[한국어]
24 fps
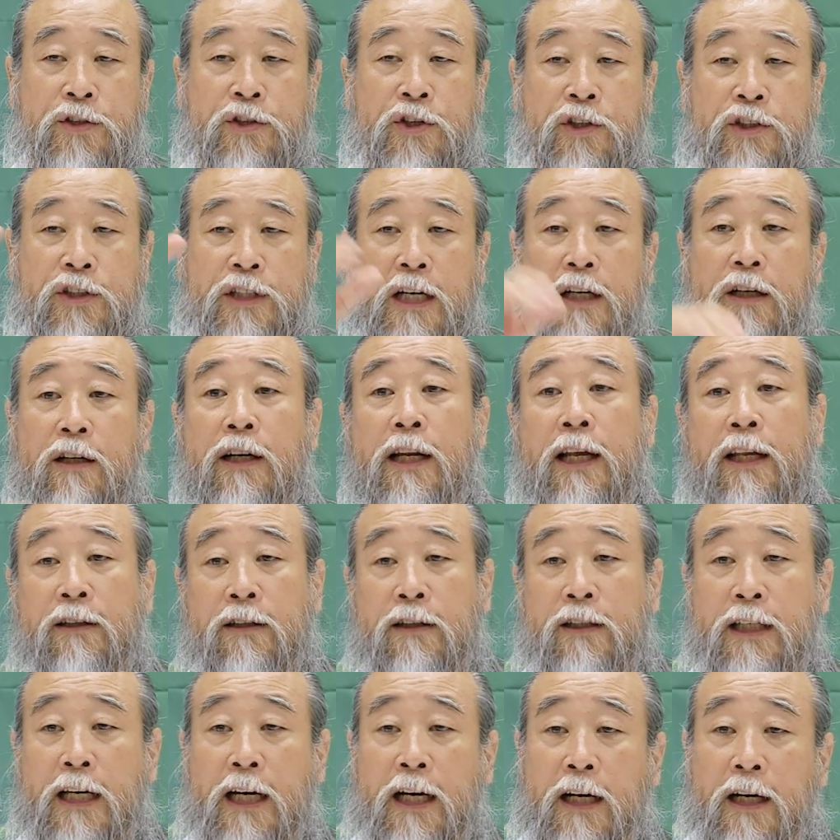성장을
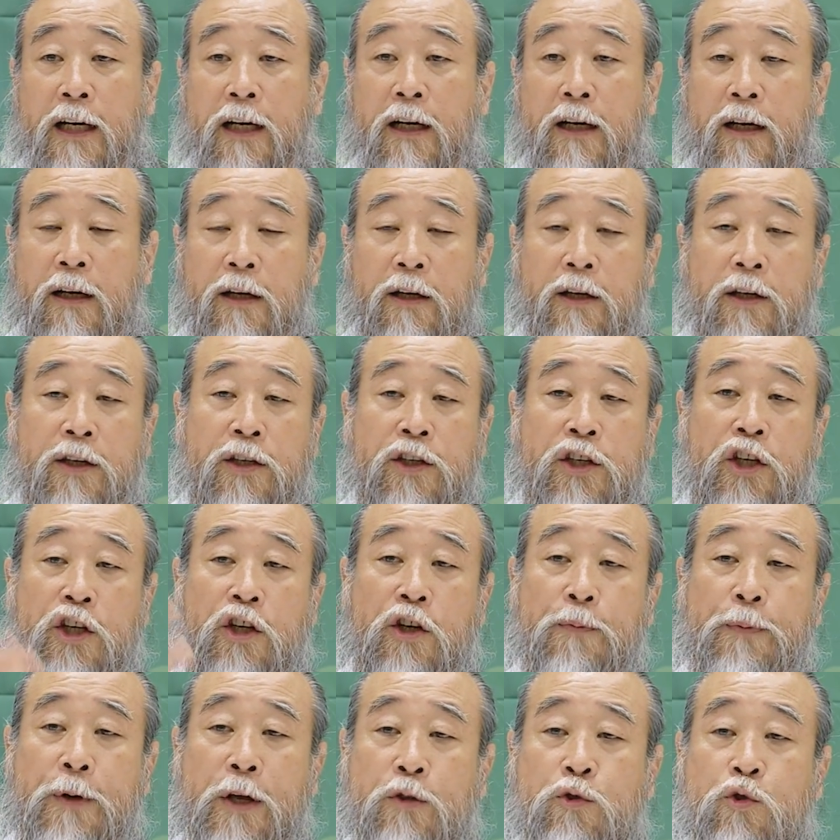했느냐
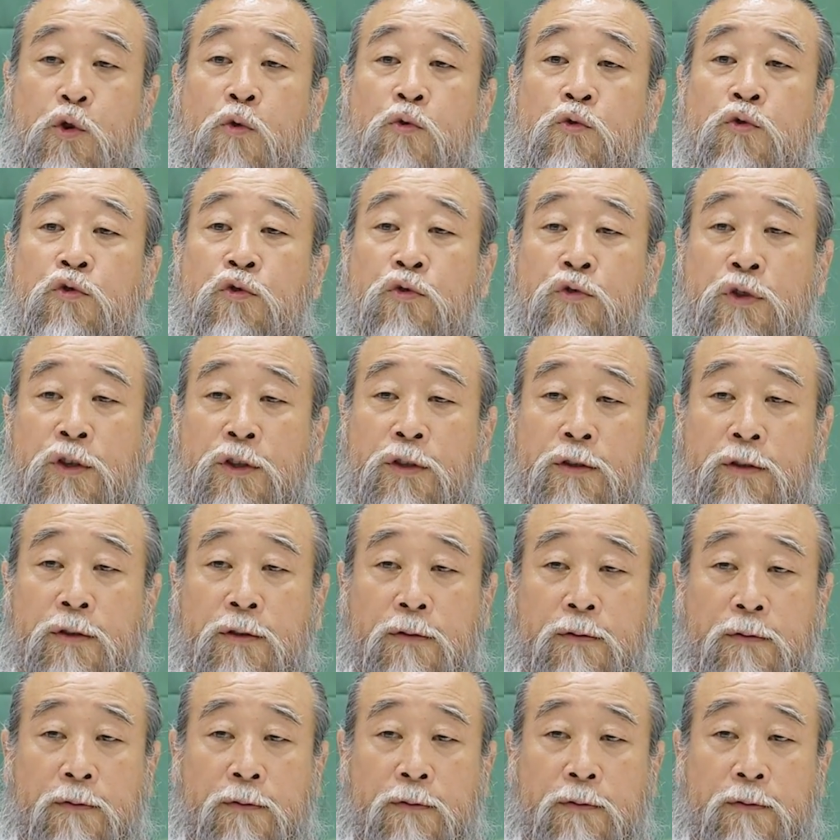기업의 총수들